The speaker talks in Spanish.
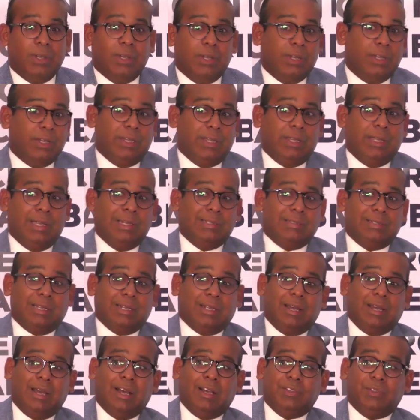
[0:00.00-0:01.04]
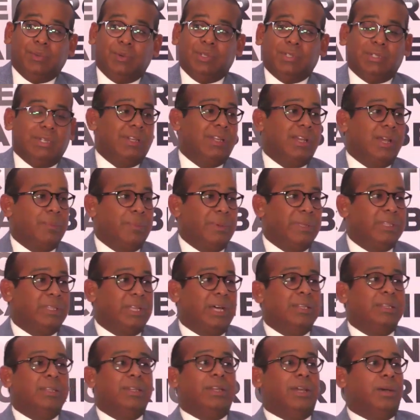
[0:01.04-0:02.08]
Y el sargazo es el
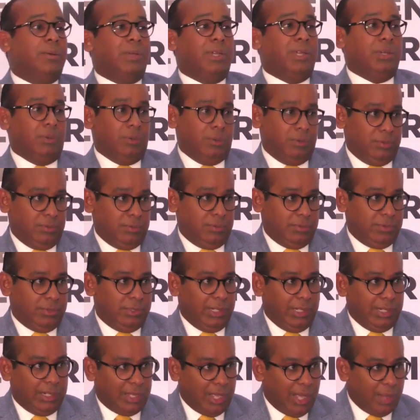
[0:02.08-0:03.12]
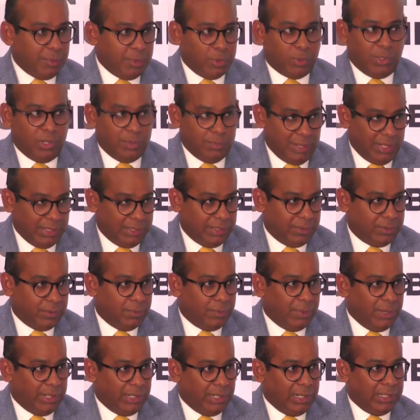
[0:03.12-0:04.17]
capitán de navío del cambio climático
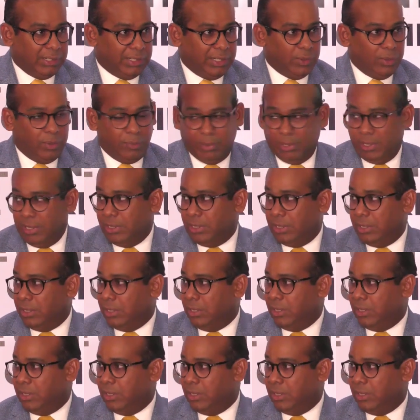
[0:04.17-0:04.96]
para Latinoamérica.